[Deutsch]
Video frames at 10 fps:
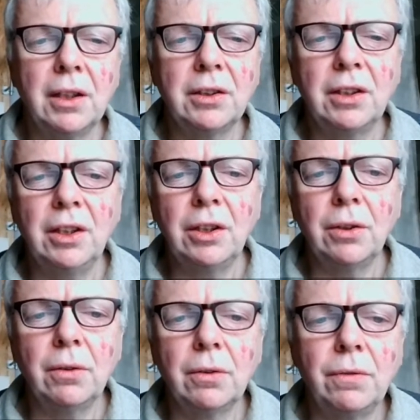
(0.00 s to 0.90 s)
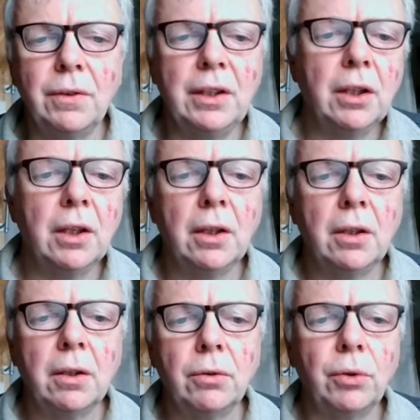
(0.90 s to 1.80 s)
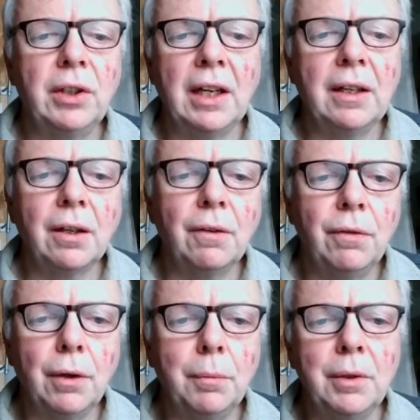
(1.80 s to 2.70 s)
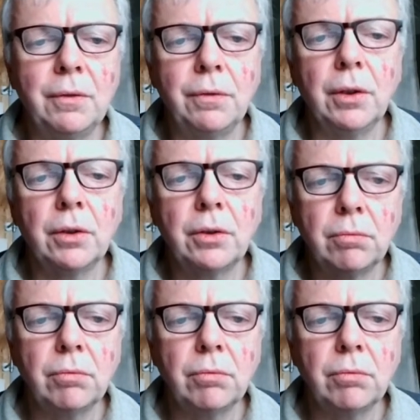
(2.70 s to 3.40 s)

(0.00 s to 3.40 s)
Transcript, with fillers: dass die nicht irgendwie durcheinandergewirbelt wird.